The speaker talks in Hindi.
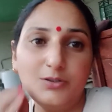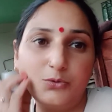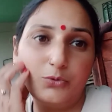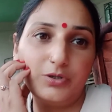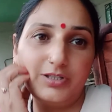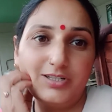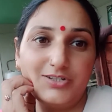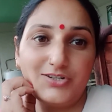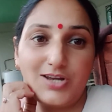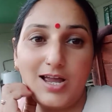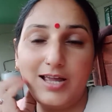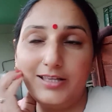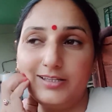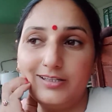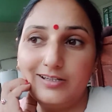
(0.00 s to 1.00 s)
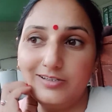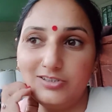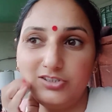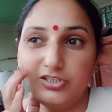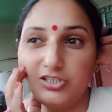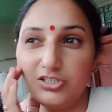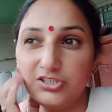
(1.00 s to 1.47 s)
गए थे शायद
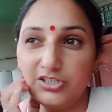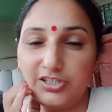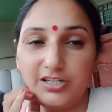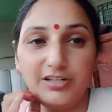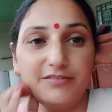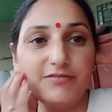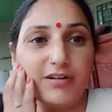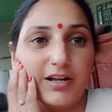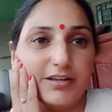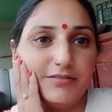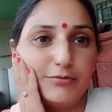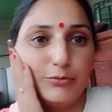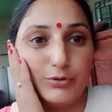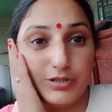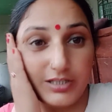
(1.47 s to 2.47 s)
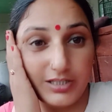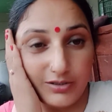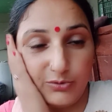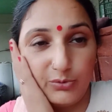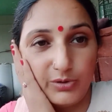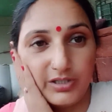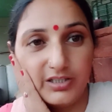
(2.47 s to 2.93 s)
थ्री थर्टी फाइव होते
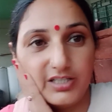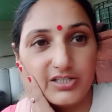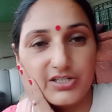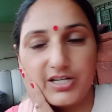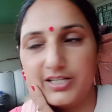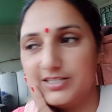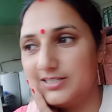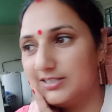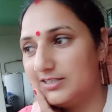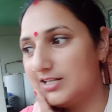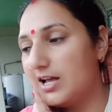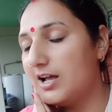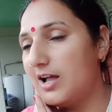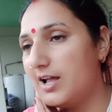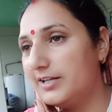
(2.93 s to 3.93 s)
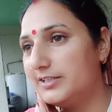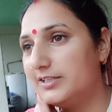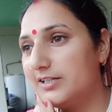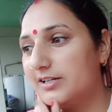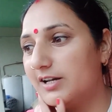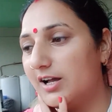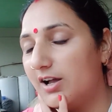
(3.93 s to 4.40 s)
हो गए थे शायद आई थिंक
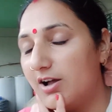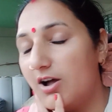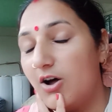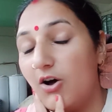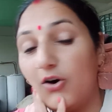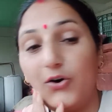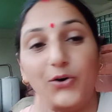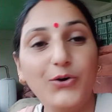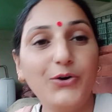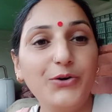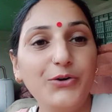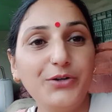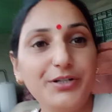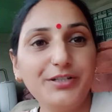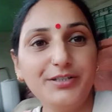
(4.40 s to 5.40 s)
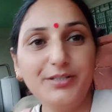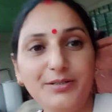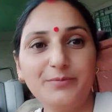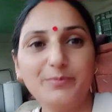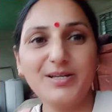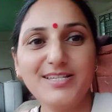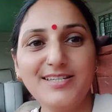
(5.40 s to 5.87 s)
और
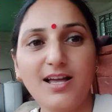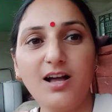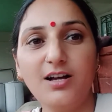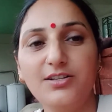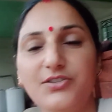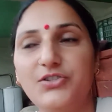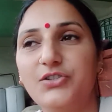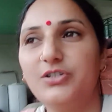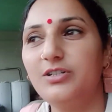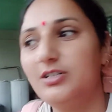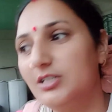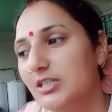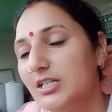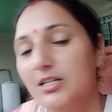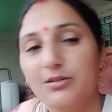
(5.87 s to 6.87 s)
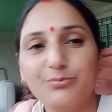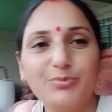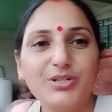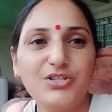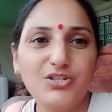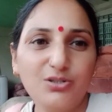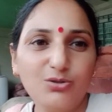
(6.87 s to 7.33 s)
बस आज
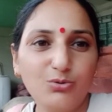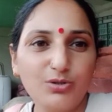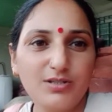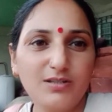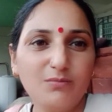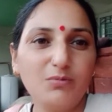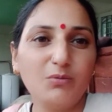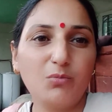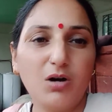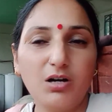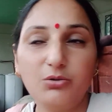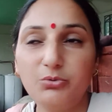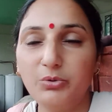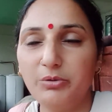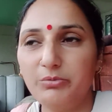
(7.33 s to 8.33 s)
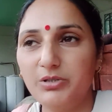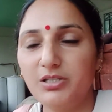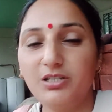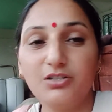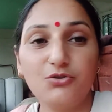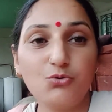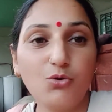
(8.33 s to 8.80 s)
बच्चे थोड़े से बीमार हुए हुए
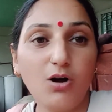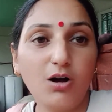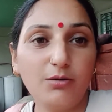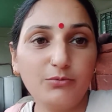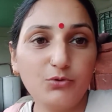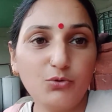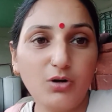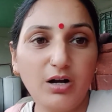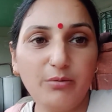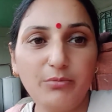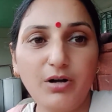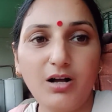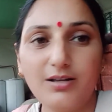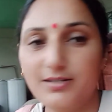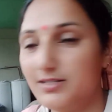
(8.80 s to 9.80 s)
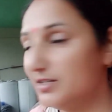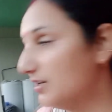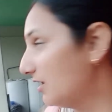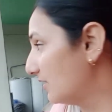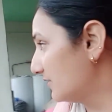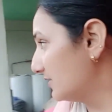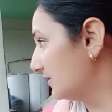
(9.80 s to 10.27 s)
थे जुखाम जुखाम खांसी
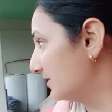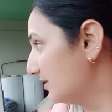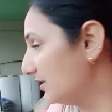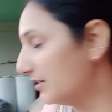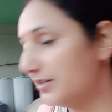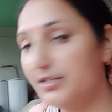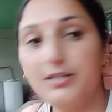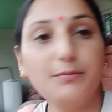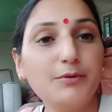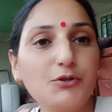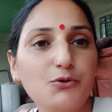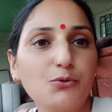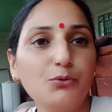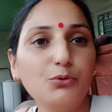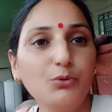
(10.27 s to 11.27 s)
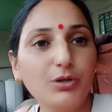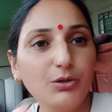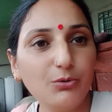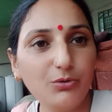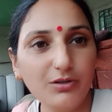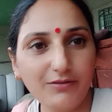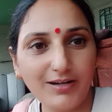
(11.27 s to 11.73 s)
खांसी सी लग रही थी बच्चों को तो
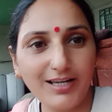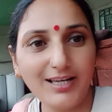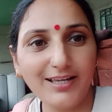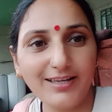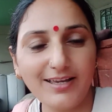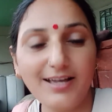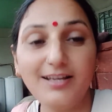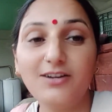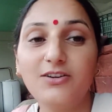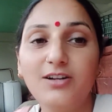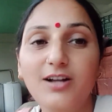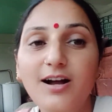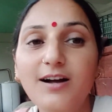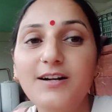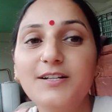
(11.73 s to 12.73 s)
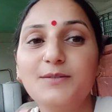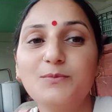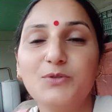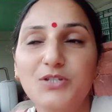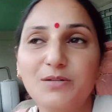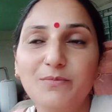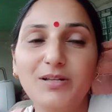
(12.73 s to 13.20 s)
इनको दवाई लेके आई और आज
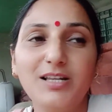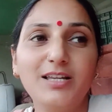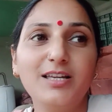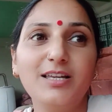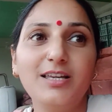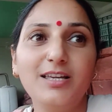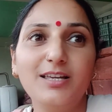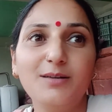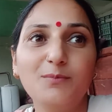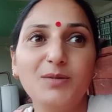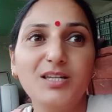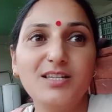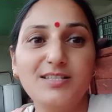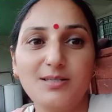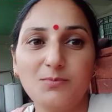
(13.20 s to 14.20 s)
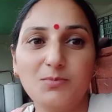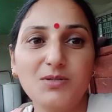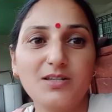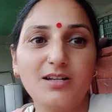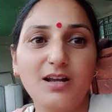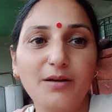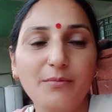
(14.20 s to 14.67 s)
मुझे मिले एक मेरी
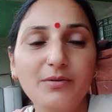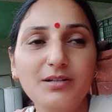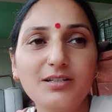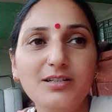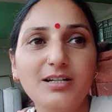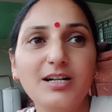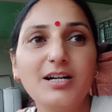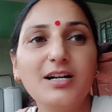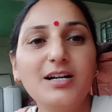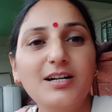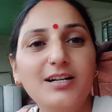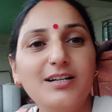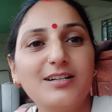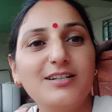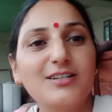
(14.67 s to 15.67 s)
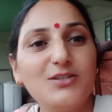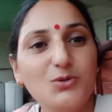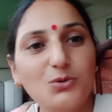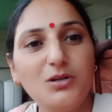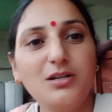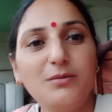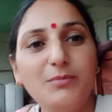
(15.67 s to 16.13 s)
सब्सक्राइबर
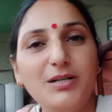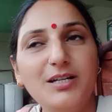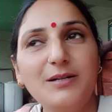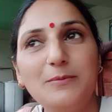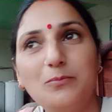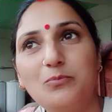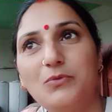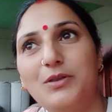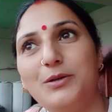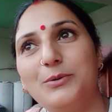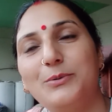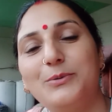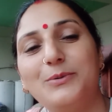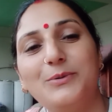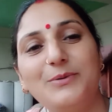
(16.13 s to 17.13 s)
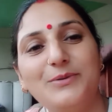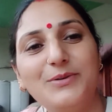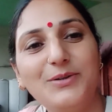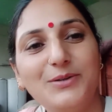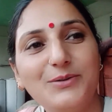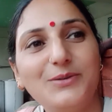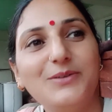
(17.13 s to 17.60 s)
सोलन में तो
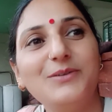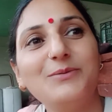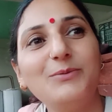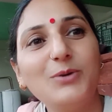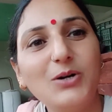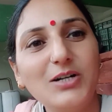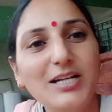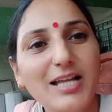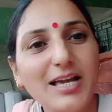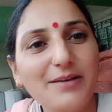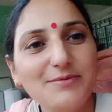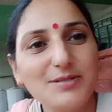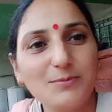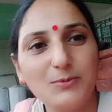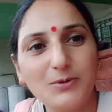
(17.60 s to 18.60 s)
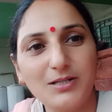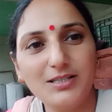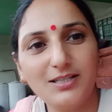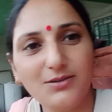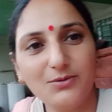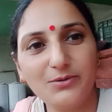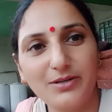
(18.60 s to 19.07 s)
उन्होंने बहुत टाइम से बोल रहे थे
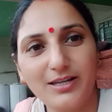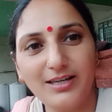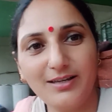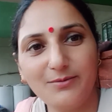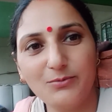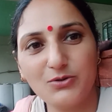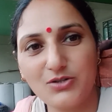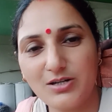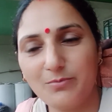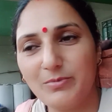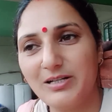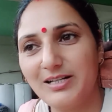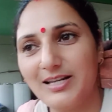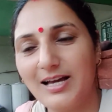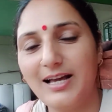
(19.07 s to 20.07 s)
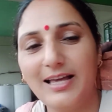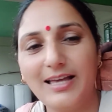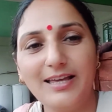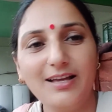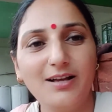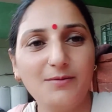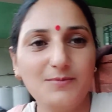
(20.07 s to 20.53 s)
वो कि मुझे मिलना है
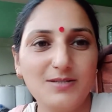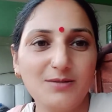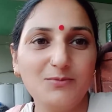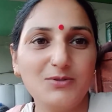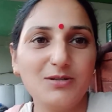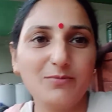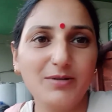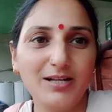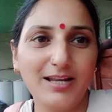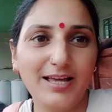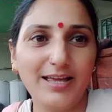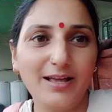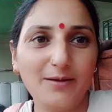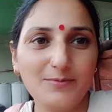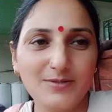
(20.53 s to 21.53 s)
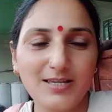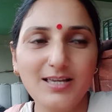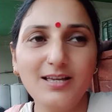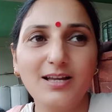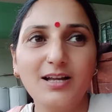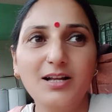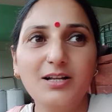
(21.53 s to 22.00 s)
आपसे मुझे मिलना है आपसे
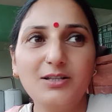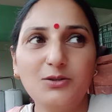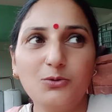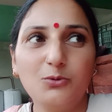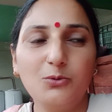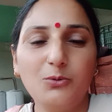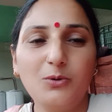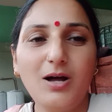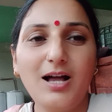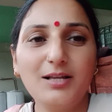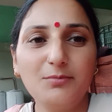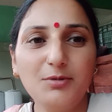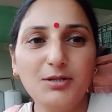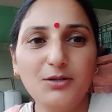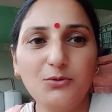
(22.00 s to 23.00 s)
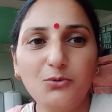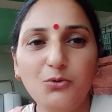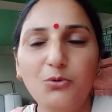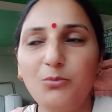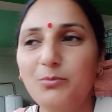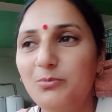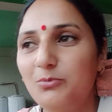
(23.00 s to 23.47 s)
तो आज मैंने उनको
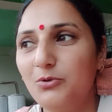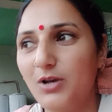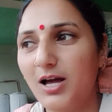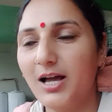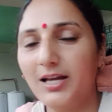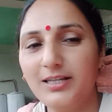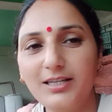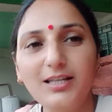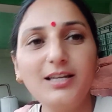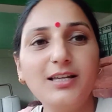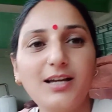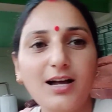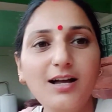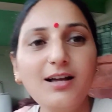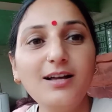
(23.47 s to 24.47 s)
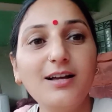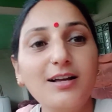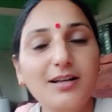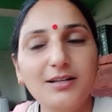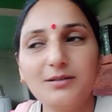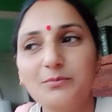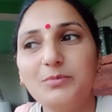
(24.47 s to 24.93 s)
बुला ही लिया
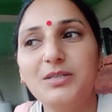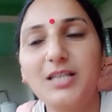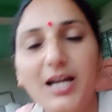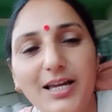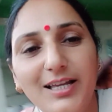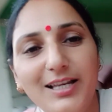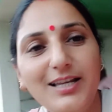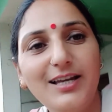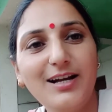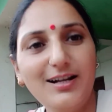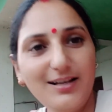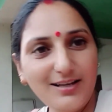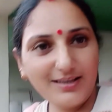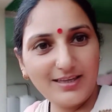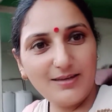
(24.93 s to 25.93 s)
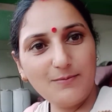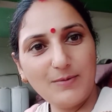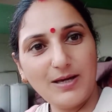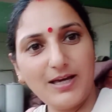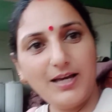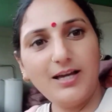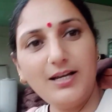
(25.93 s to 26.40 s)
बता ही लिया कि मैं
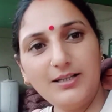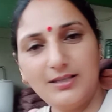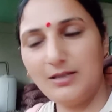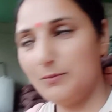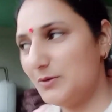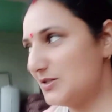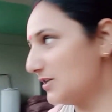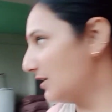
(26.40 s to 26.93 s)
इतने बजे